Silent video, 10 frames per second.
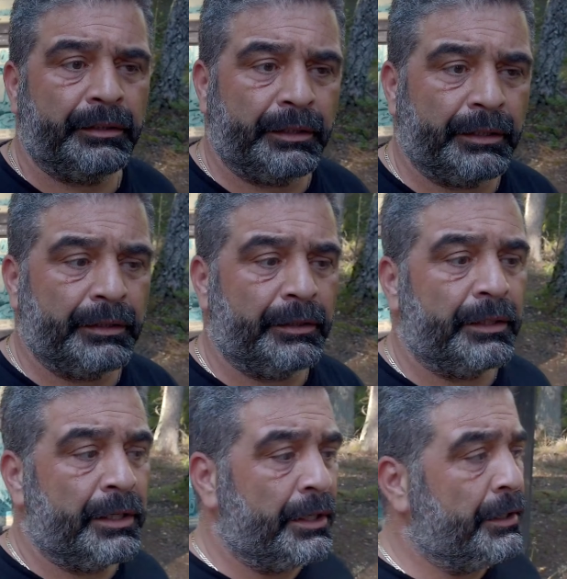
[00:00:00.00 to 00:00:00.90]
Ja,
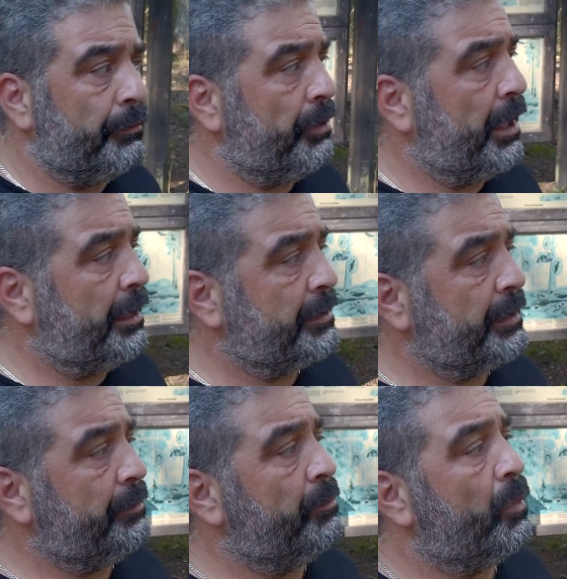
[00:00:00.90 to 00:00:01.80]
vielleicht
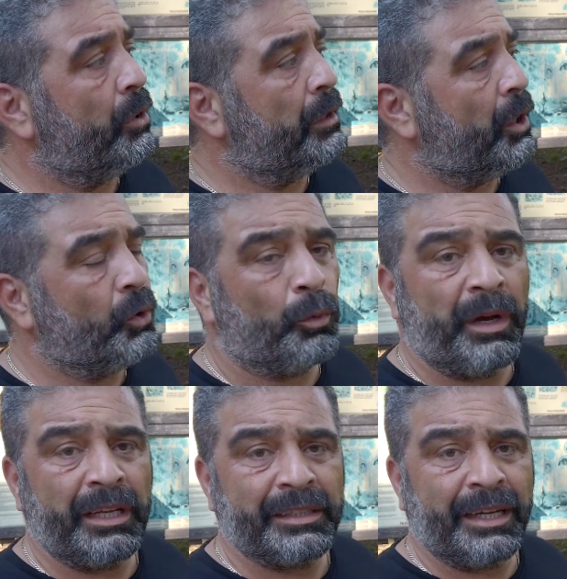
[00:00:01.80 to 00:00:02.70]
eben morgen auch noch
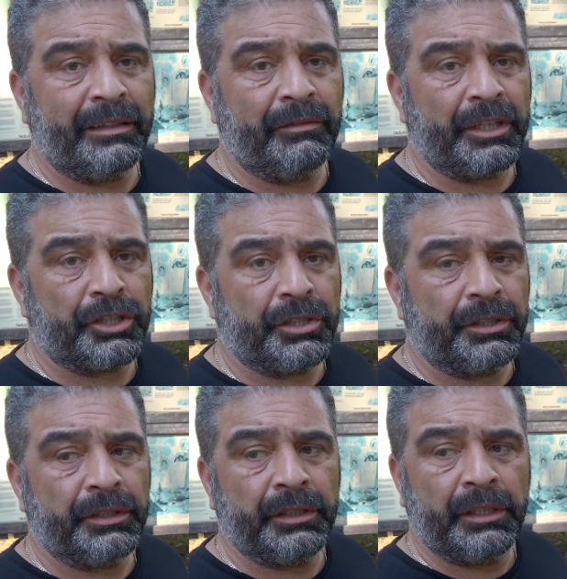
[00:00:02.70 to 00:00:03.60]
meine Sachen waschen.
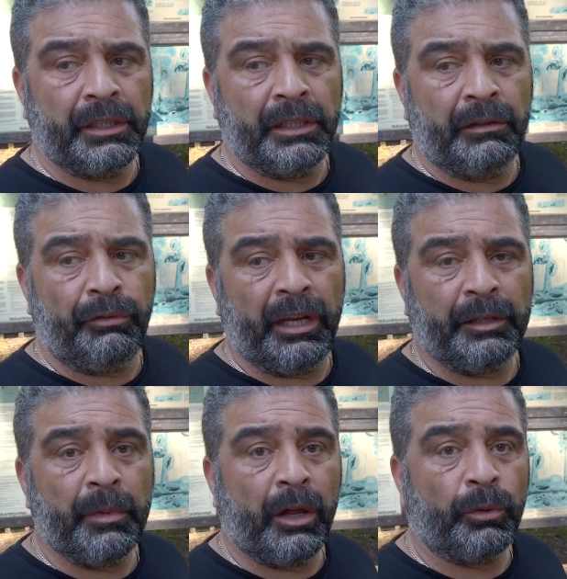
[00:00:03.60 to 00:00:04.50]

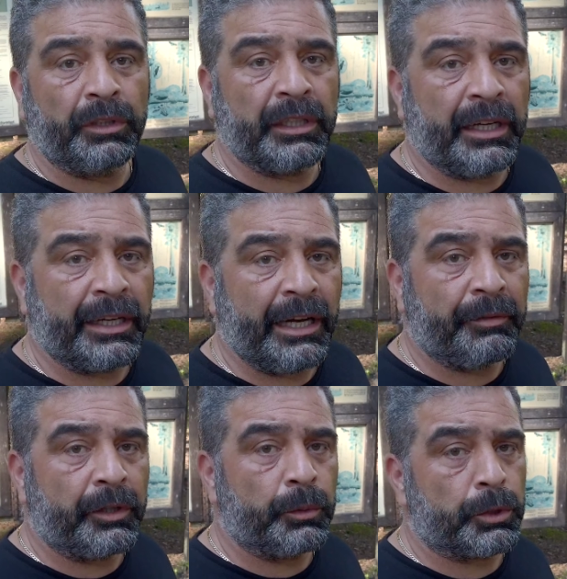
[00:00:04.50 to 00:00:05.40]
Vielleicht mal auch einen Tag
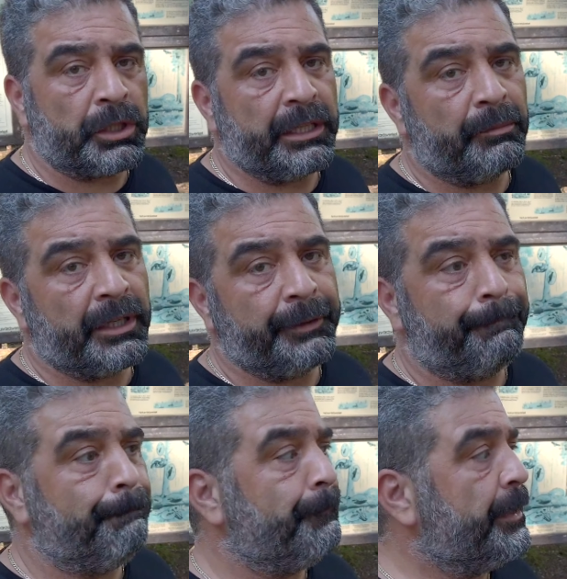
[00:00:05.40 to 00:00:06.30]
einfach nur stehen
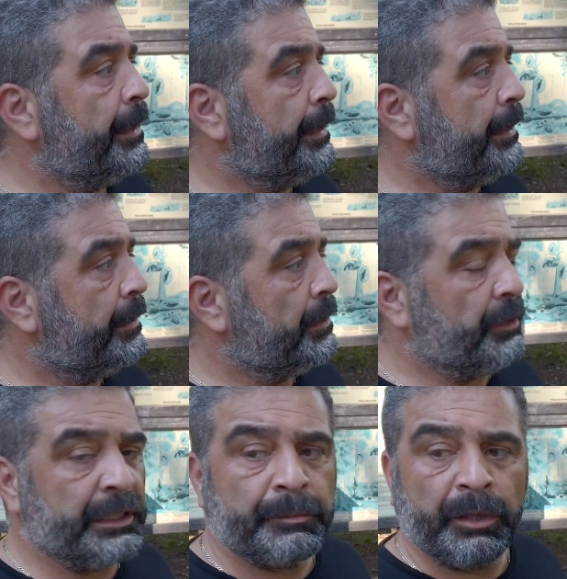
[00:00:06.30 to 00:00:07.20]
bleiben. Ich
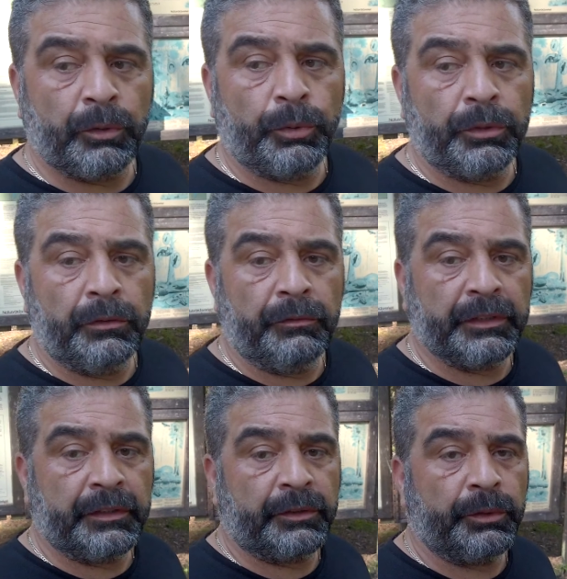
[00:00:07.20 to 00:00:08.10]
werde jetzt mal gucken,
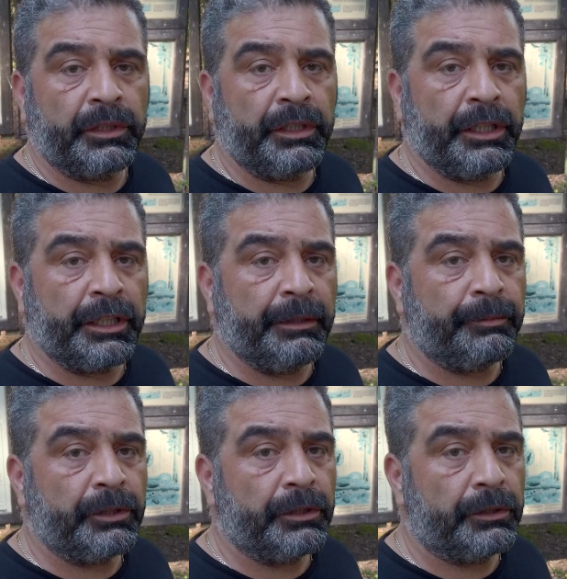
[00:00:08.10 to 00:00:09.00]
was es so in der Nähe
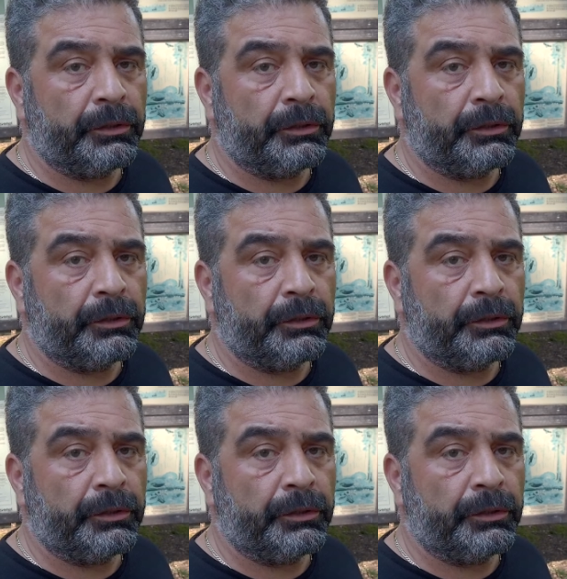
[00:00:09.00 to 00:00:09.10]
gibt.